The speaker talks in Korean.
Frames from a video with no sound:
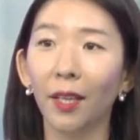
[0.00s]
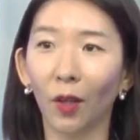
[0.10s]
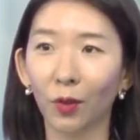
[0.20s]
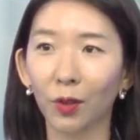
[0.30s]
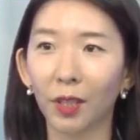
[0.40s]

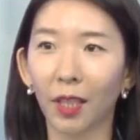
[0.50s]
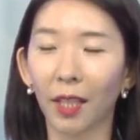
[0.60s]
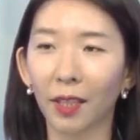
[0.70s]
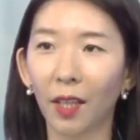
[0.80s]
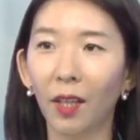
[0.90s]

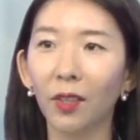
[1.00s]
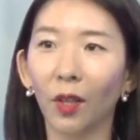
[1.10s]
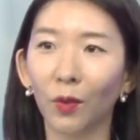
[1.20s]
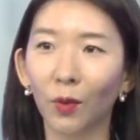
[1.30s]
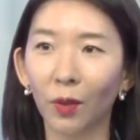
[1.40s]
연구실에서
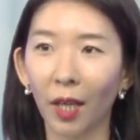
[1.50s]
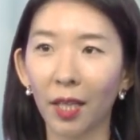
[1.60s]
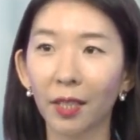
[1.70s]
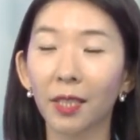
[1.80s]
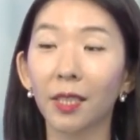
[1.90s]
연구를
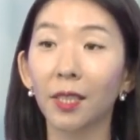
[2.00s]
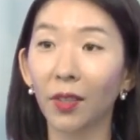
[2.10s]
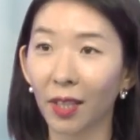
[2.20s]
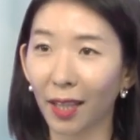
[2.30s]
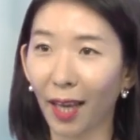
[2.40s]

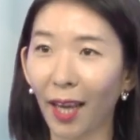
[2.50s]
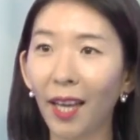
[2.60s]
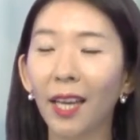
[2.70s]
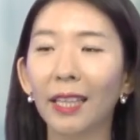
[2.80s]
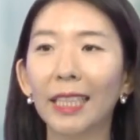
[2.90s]
했었는데